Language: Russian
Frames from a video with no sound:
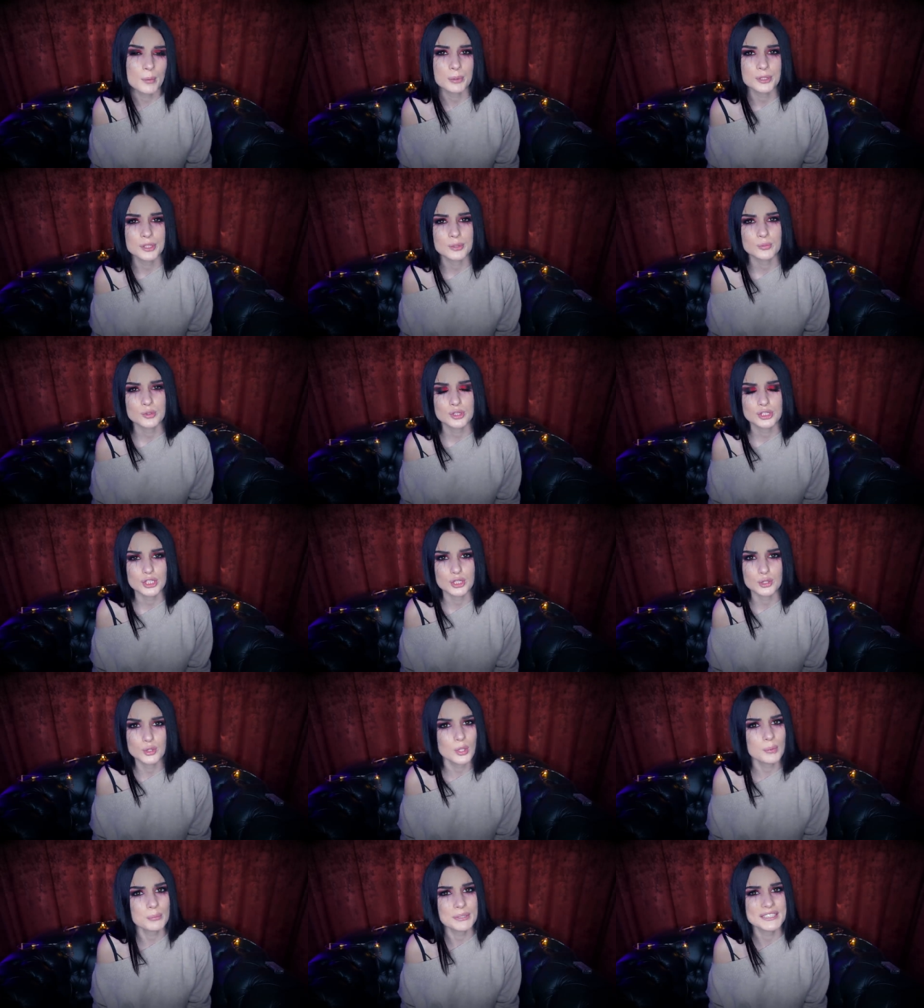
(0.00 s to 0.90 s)
потому что
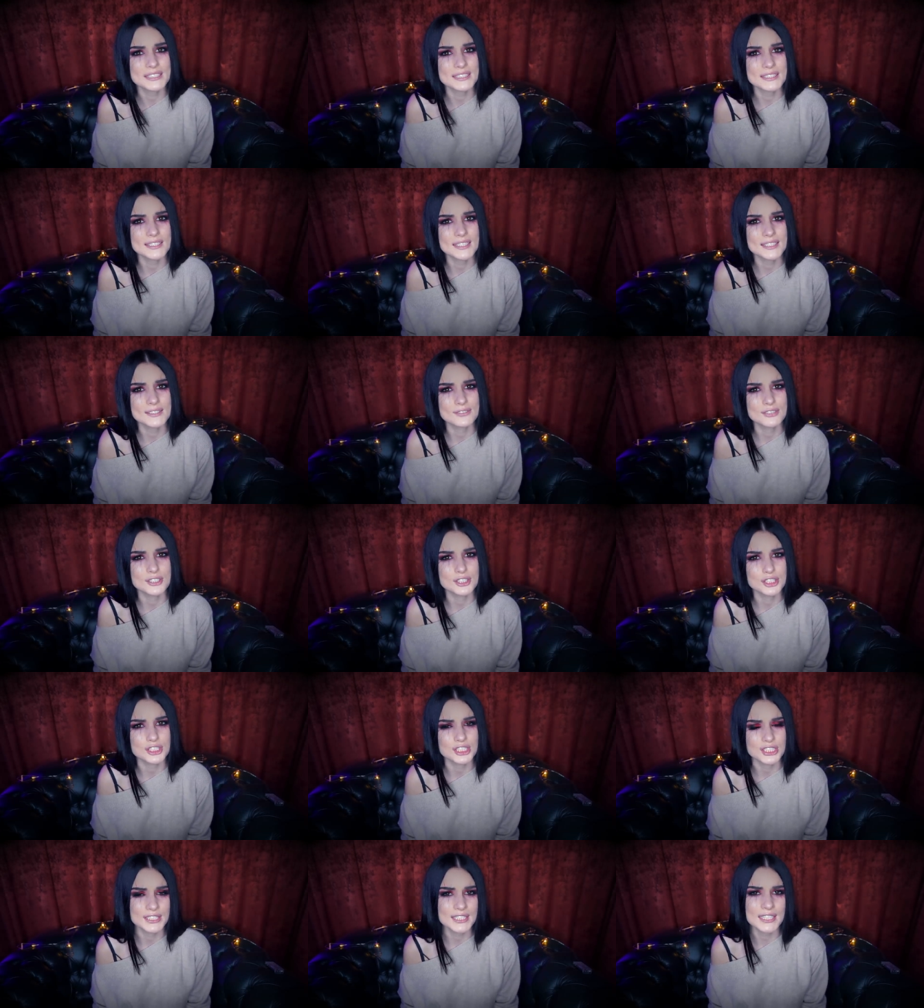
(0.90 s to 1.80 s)
дома сидеть в
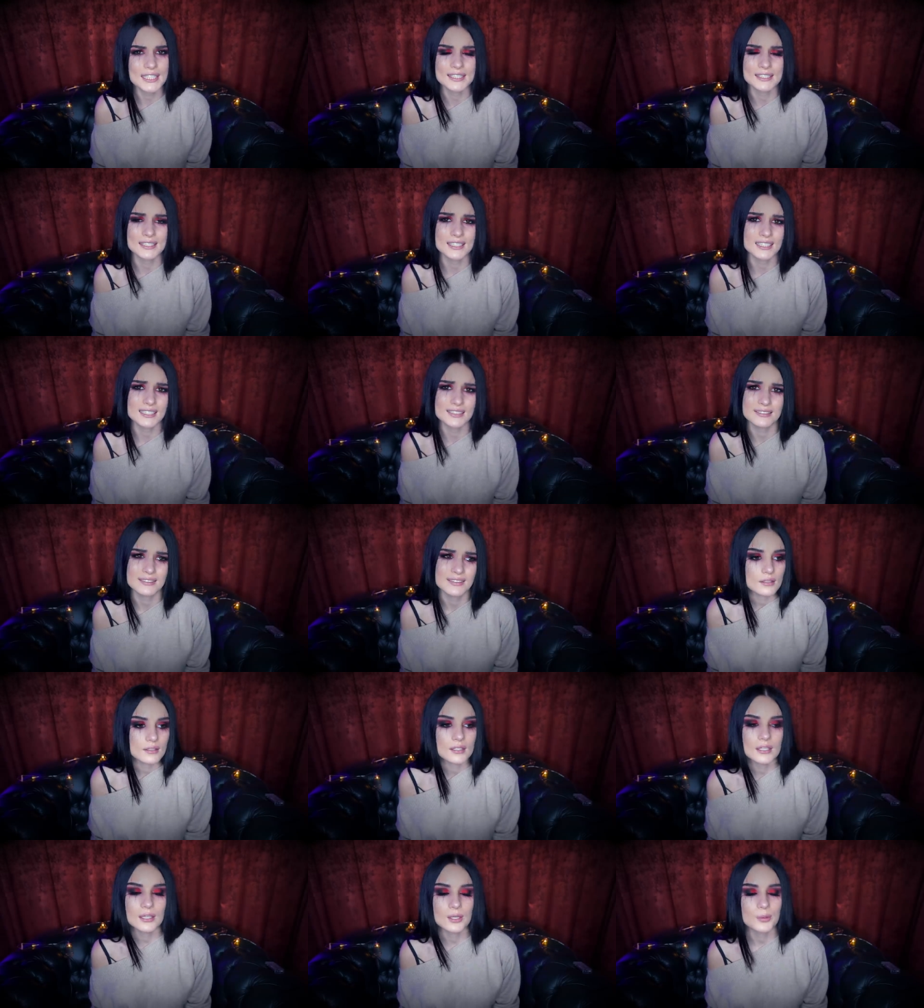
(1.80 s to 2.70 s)
тишине она
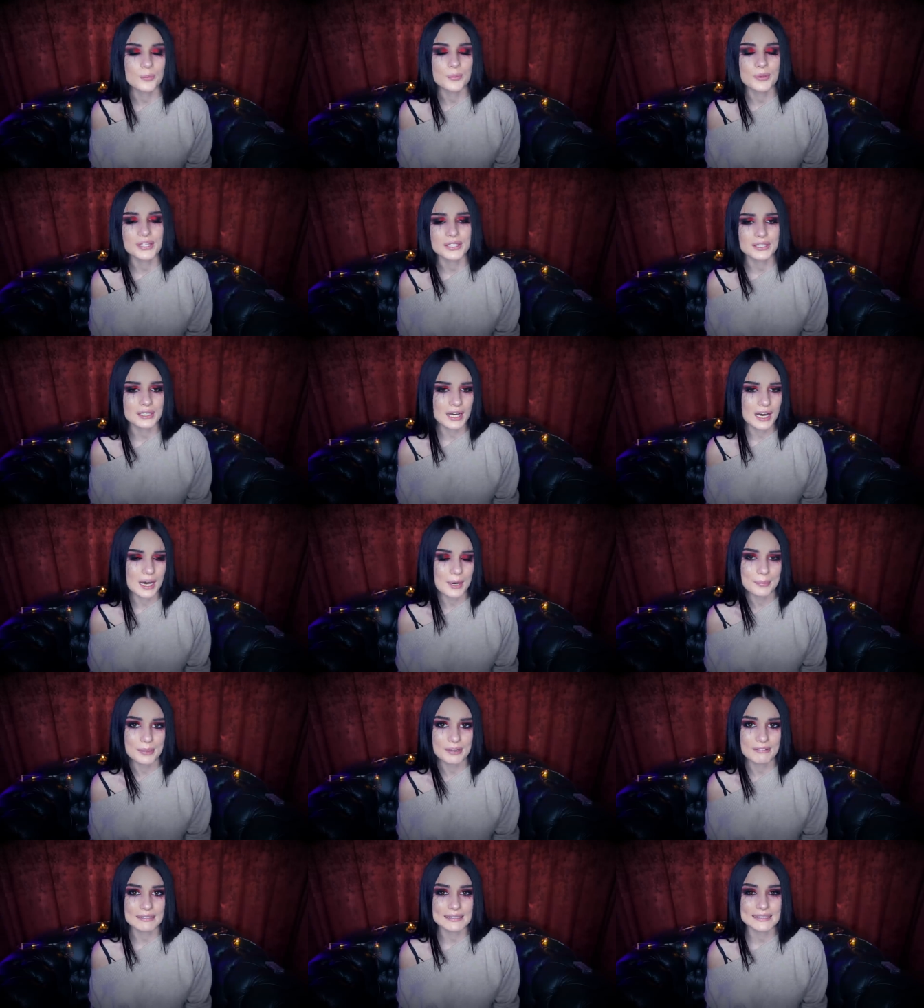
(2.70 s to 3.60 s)
не любила, а
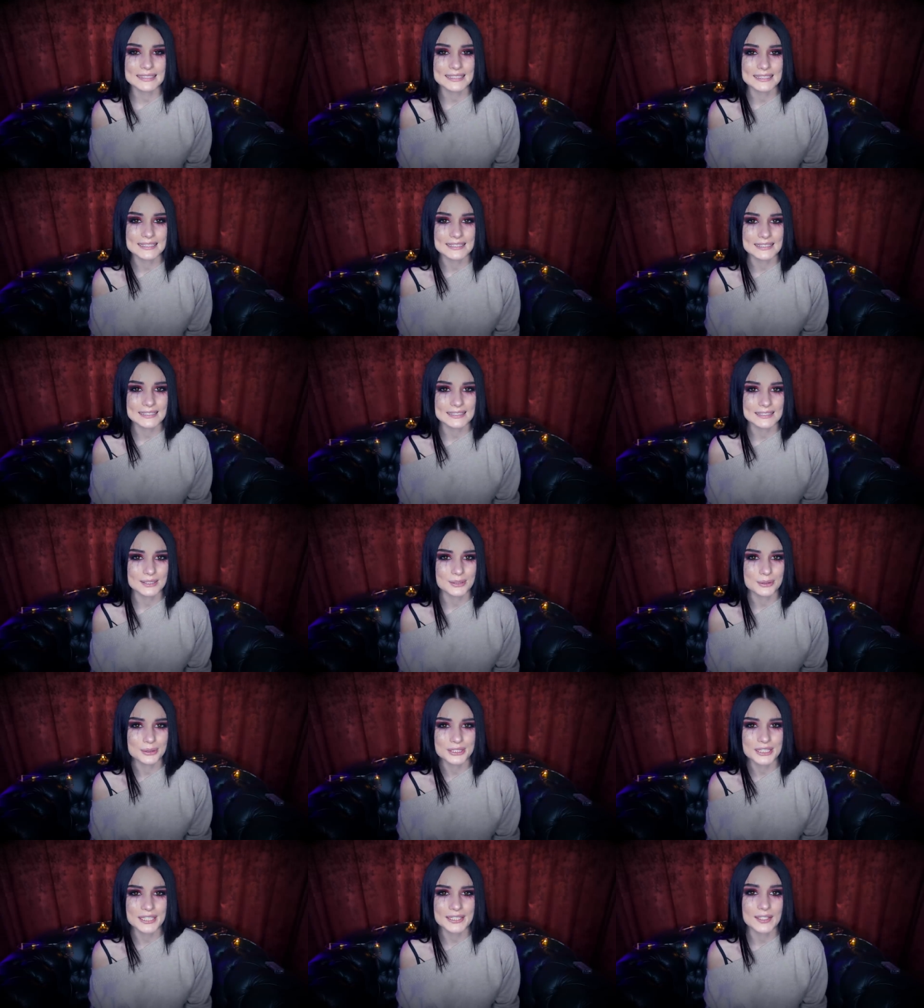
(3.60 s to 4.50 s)
приводить
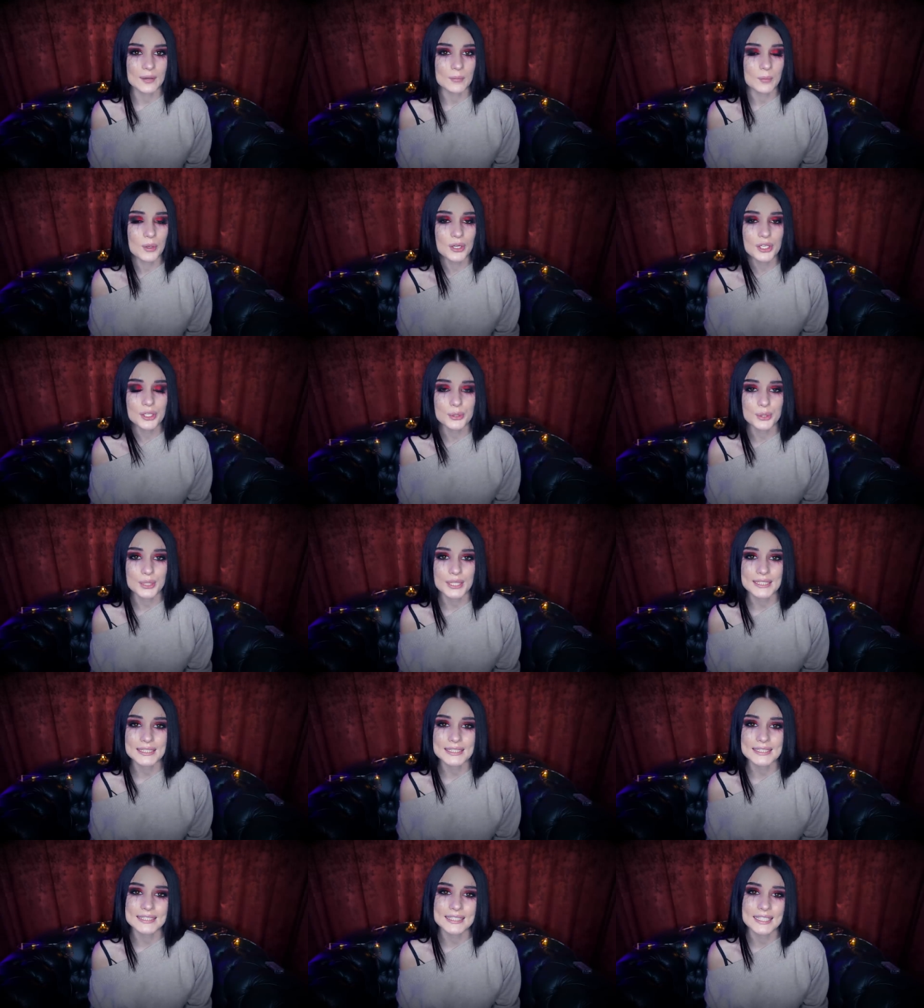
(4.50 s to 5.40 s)
друзей домой ее
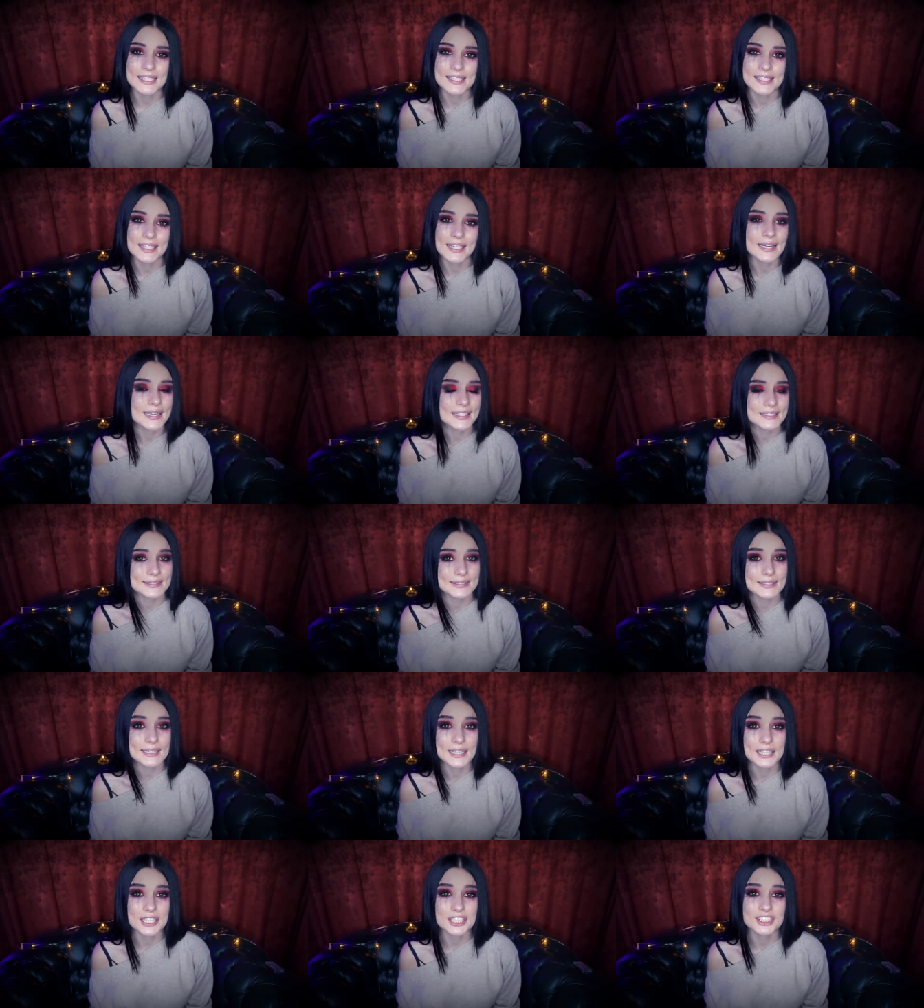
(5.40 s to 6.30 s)
родители ей
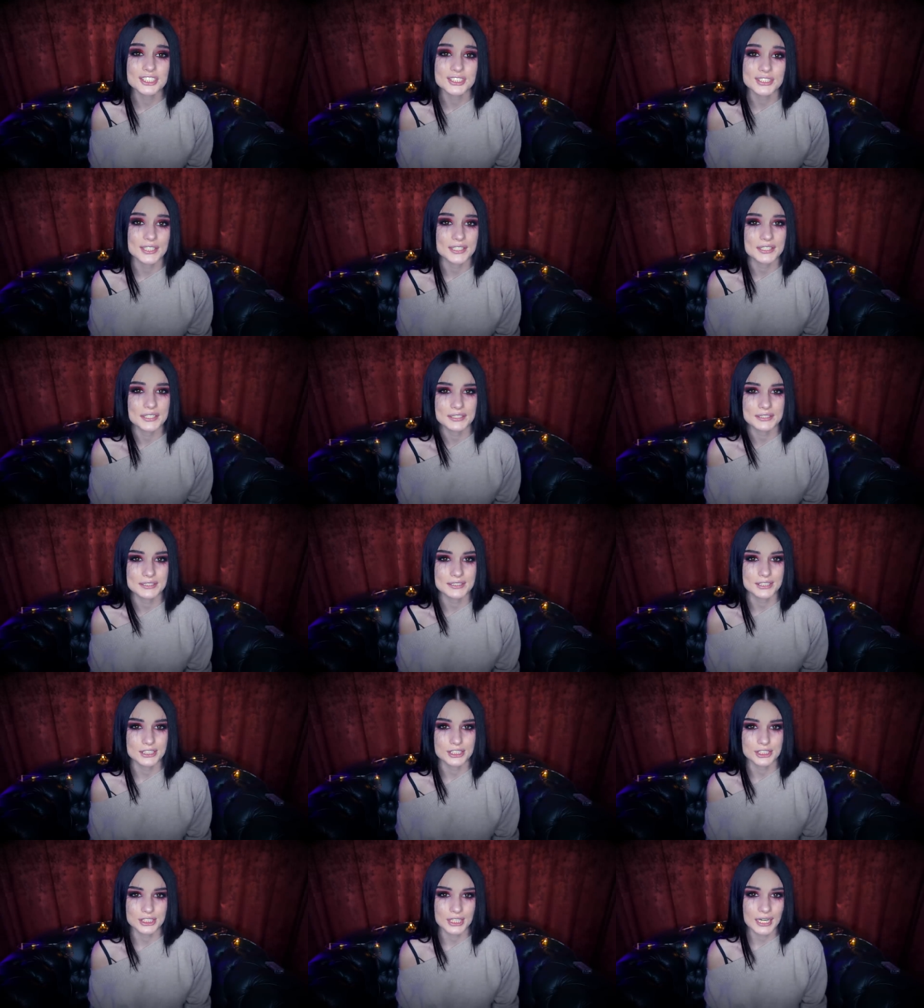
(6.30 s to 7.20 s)
категорически не
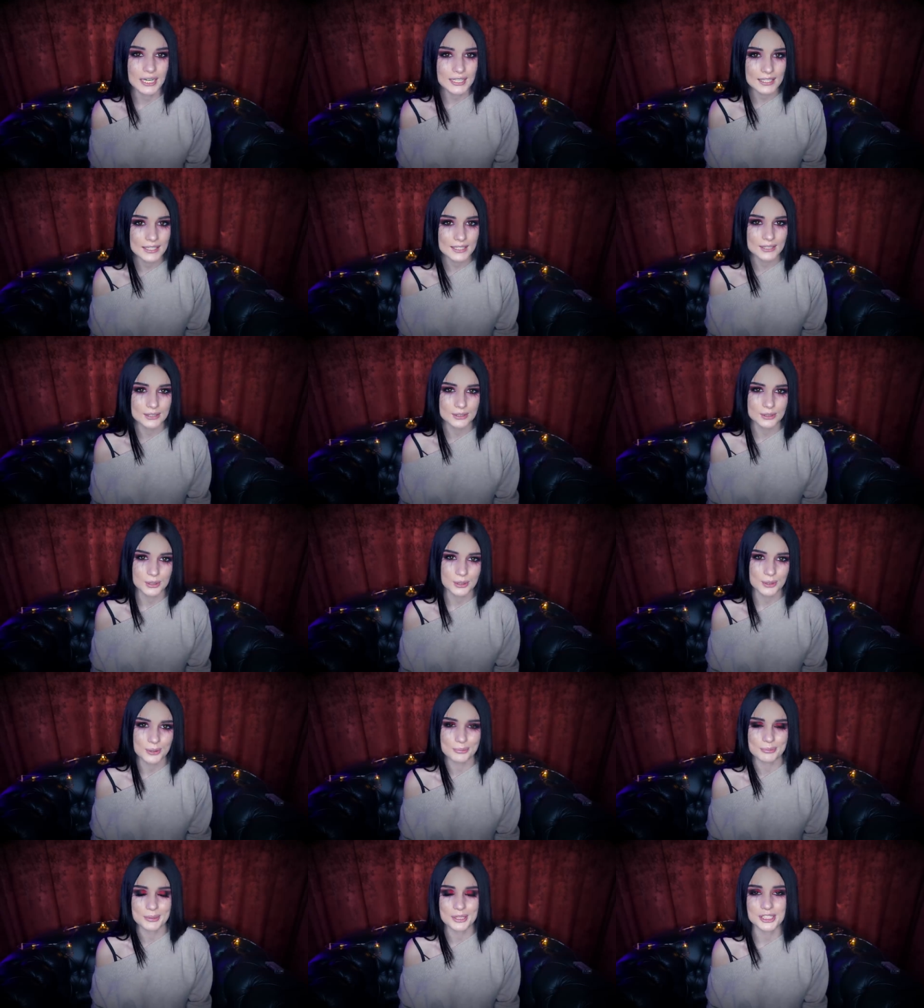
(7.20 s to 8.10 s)
разрешали,
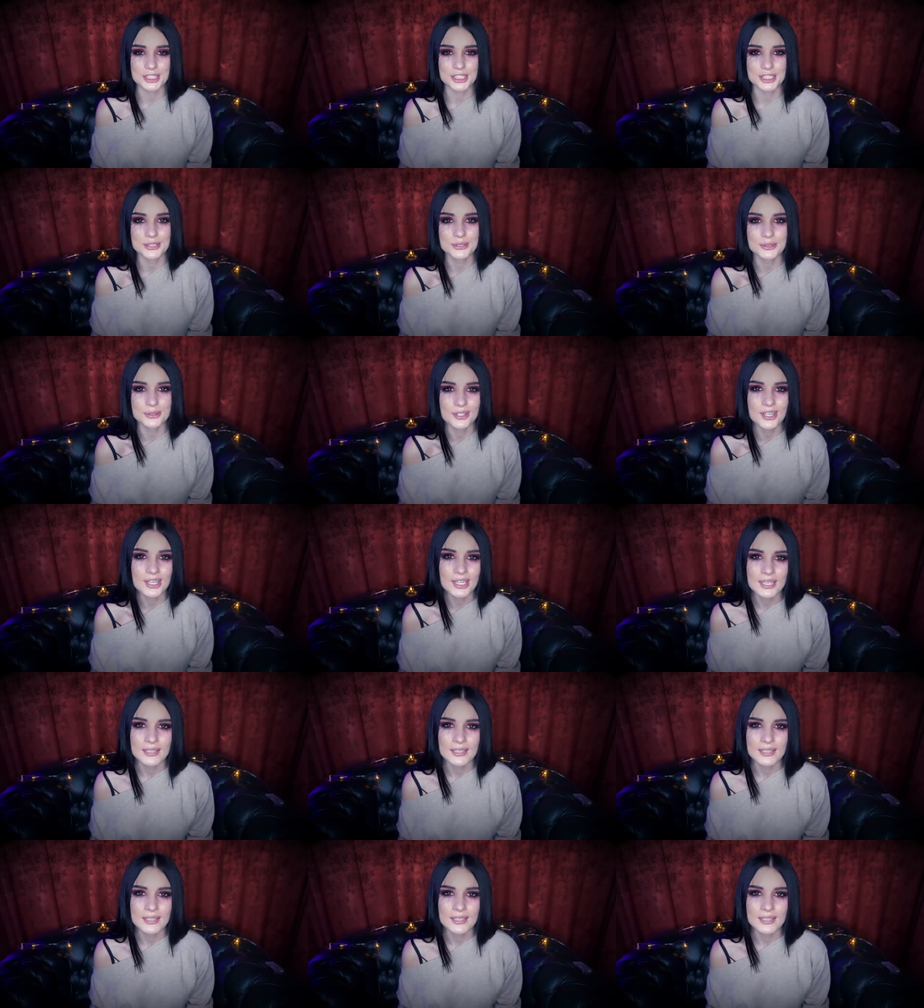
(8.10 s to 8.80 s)
но причину